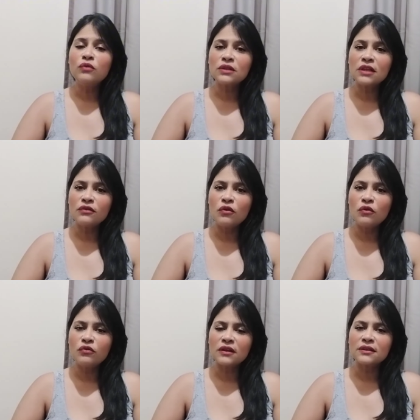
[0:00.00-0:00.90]
você for
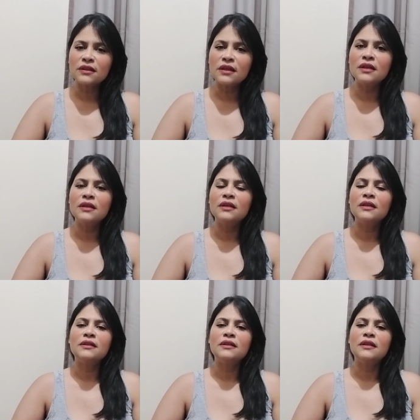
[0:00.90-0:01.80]
fazer
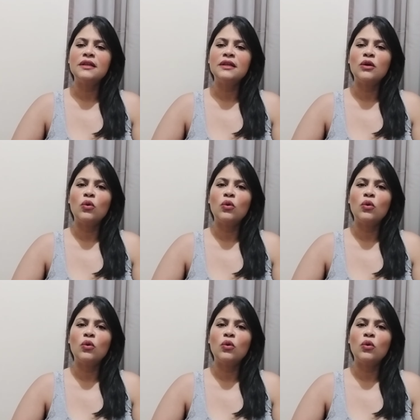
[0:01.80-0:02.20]
né,